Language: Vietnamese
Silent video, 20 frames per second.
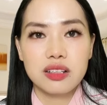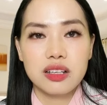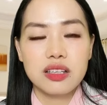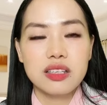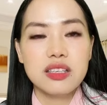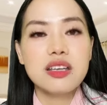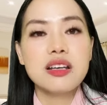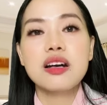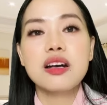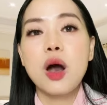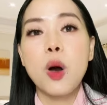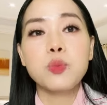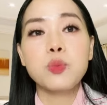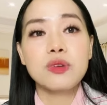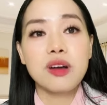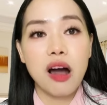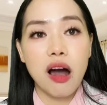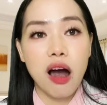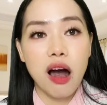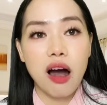Nhưng không
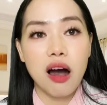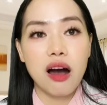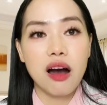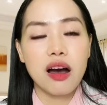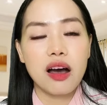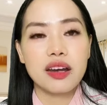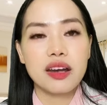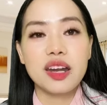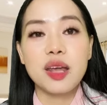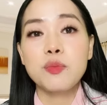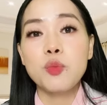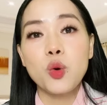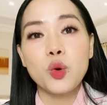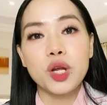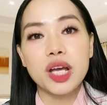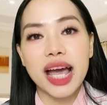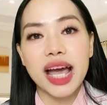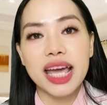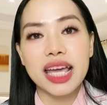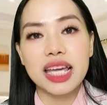ngờ đến một
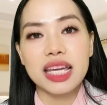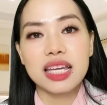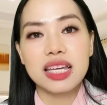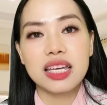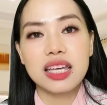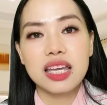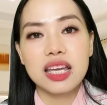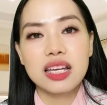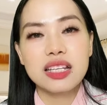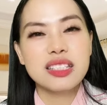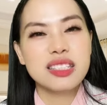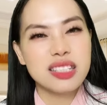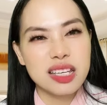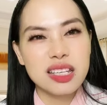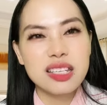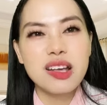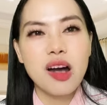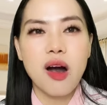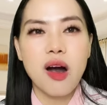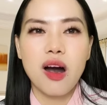ngày,
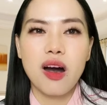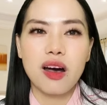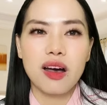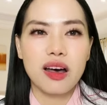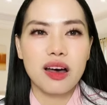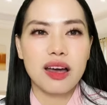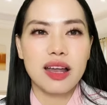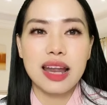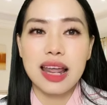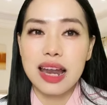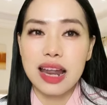chính họ lại